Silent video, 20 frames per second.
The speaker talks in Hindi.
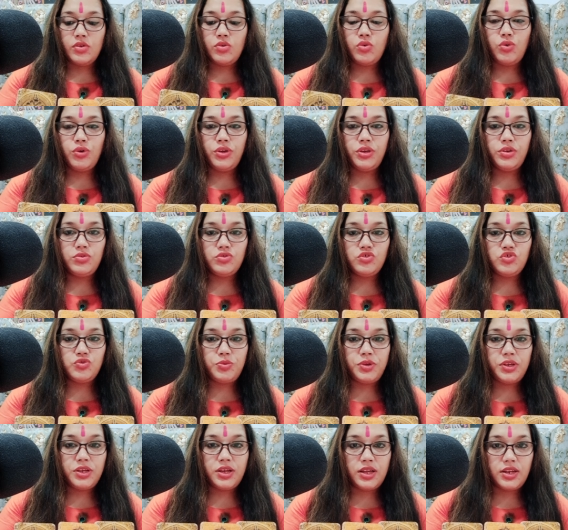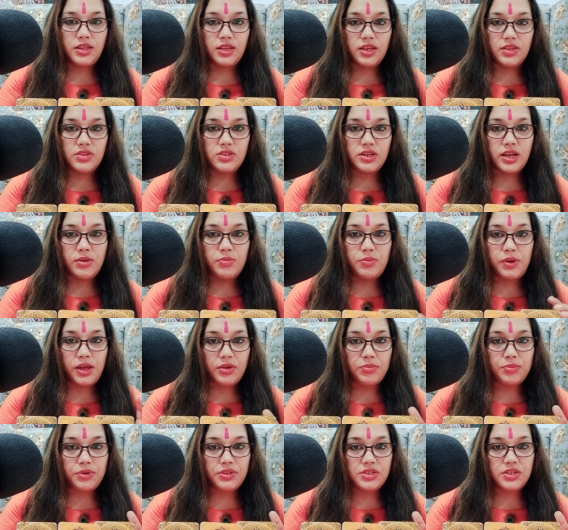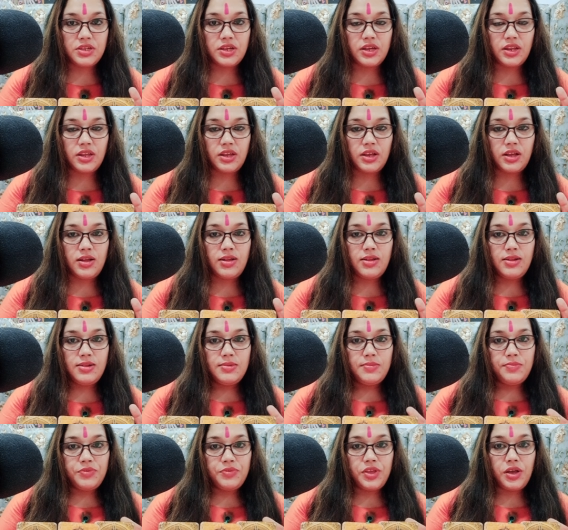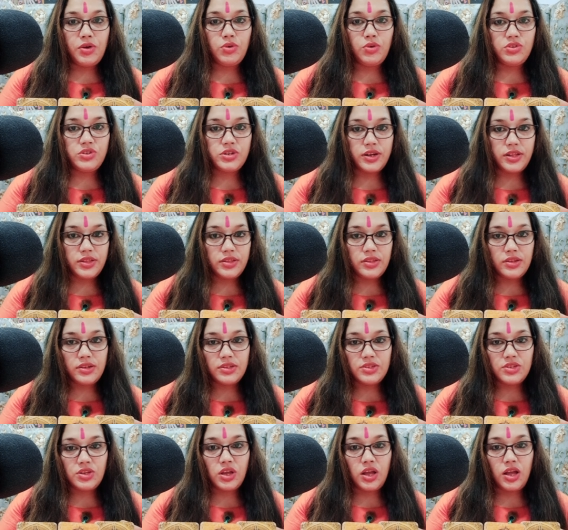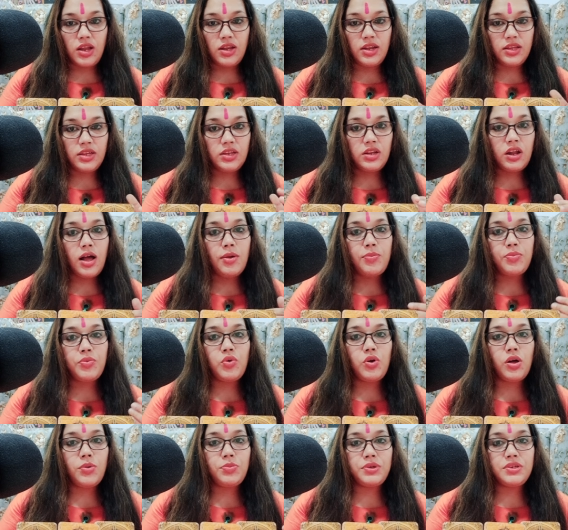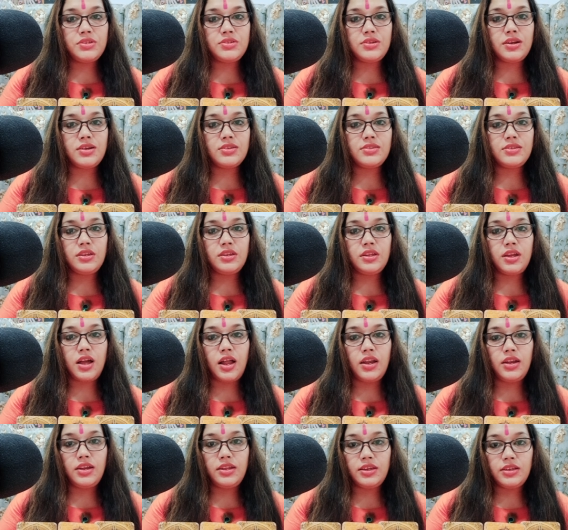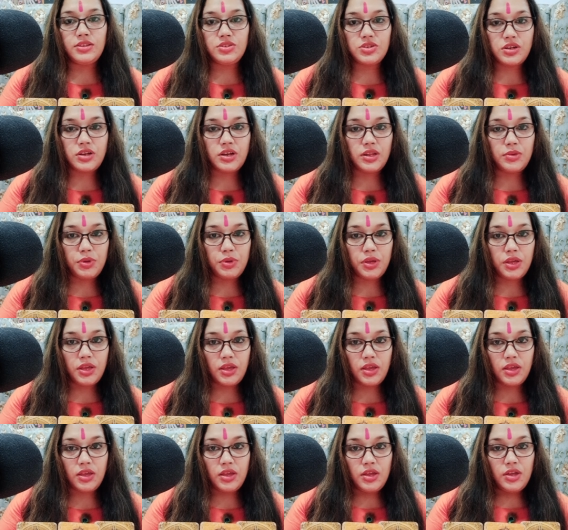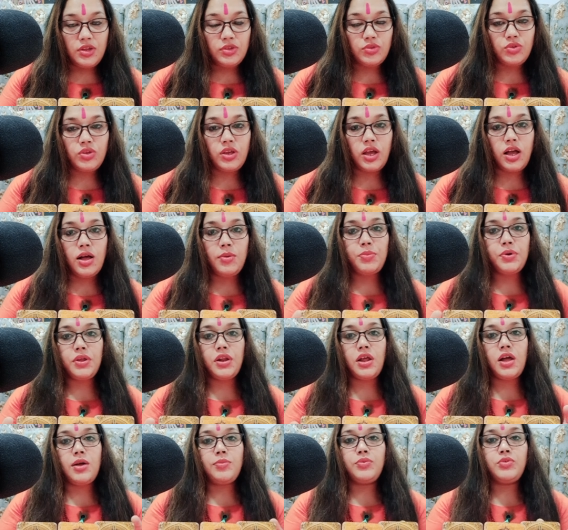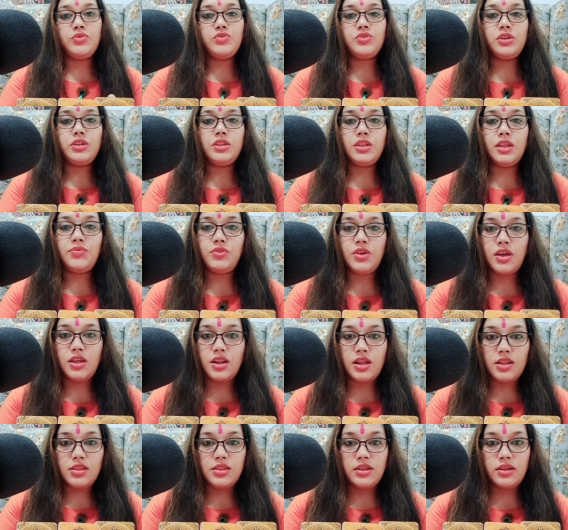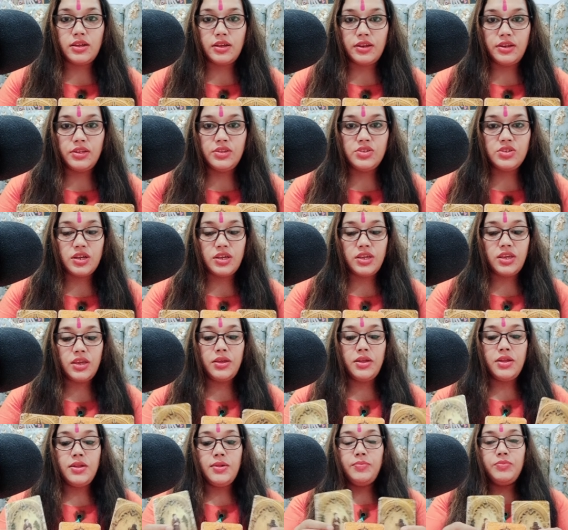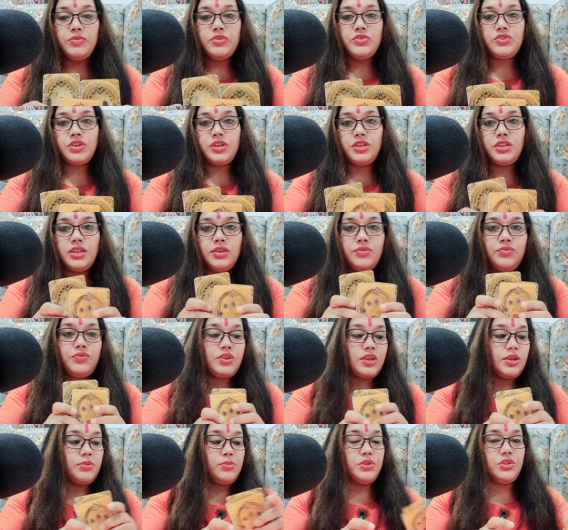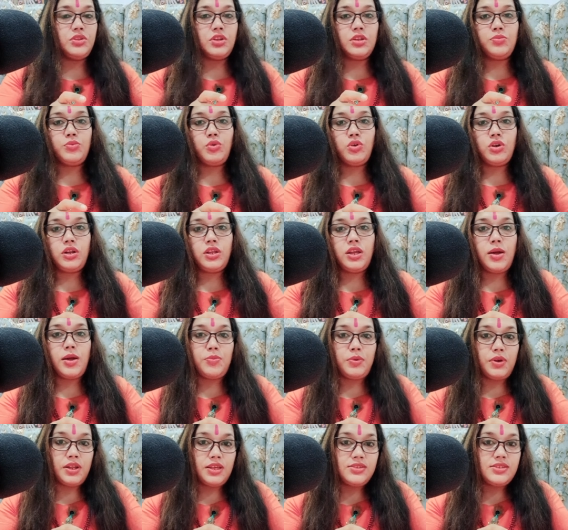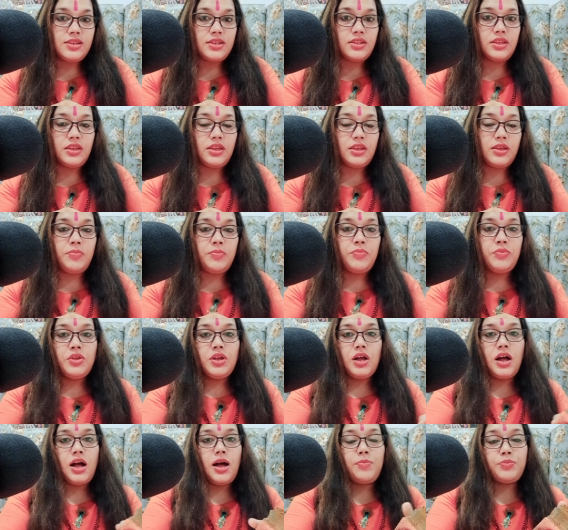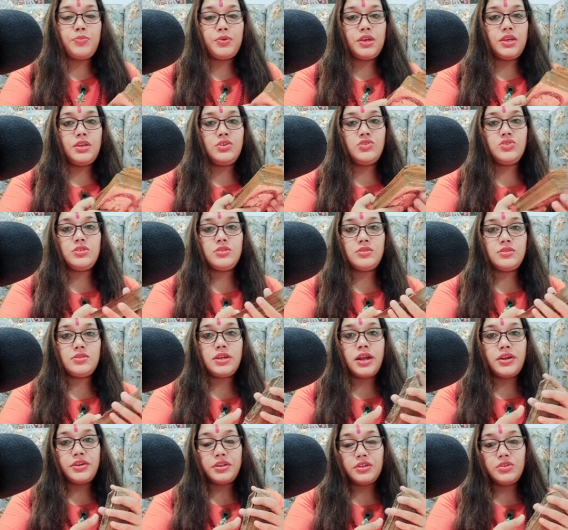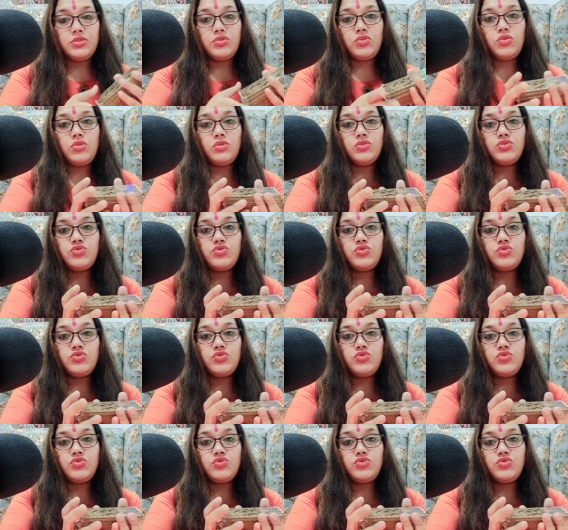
कोई कुछ भी करके चाहे ब्लैक मैजिक करेगा या कोई षड्यंत्र रचेगा लेकिन आपको आपकी जगह से निकालने के चक्कर में है तो यहाँ पर आपको शनिदेव की आराधना करनी चाहिए शनिदेव की मंत्रित पोटली आप ले सकते हैं आपके सैटर्न को